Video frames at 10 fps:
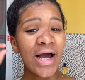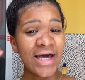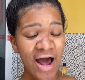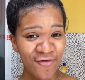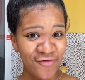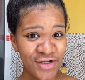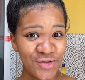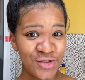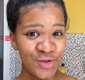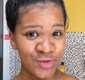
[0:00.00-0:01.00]
grave
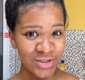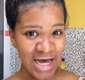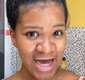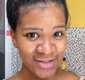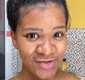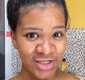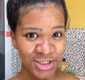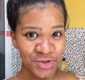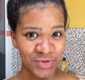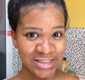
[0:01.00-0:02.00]
vídeos de cuidados,
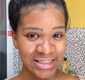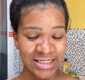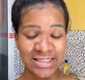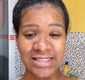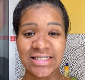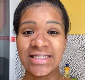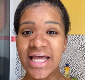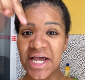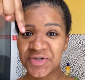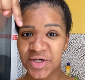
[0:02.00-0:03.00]
gente, com as tranças?
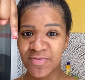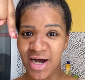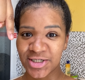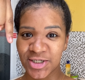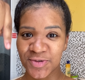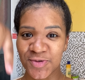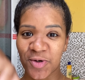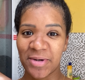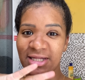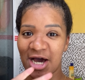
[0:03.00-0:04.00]
Deixa aqui embaixo, aqui nos
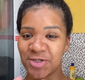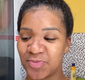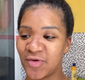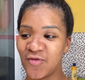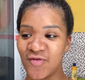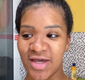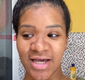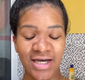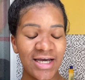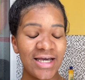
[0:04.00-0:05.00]
comentários pra eu
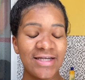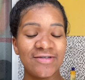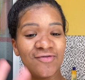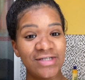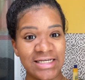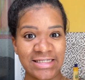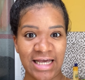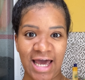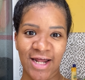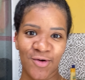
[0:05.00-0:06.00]
ver se vocês
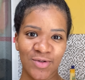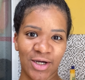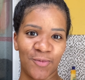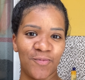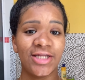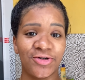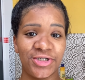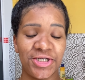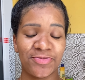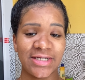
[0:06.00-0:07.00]
querem ou não. Então,
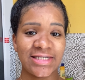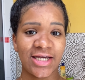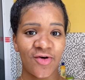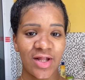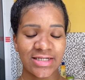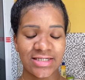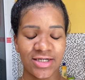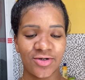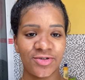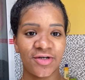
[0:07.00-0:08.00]
gente, mas sem
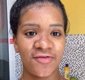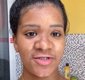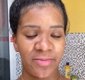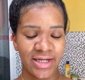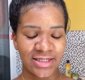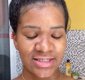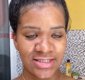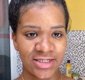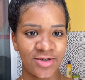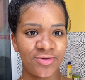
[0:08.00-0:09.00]
enrolação, já fiz a
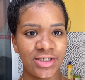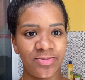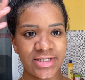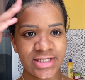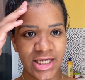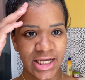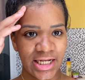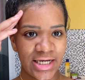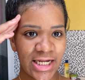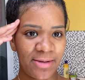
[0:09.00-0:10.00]
meditação, já passei
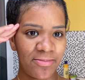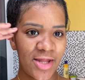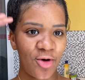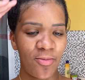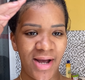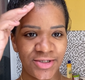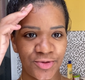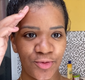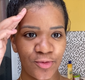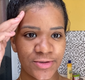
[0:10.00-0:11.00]
aquele creme, né, o
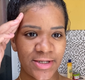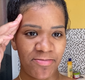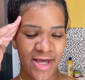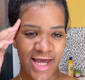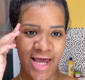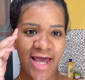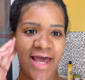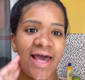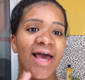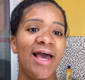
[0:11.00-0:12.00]
método CPE,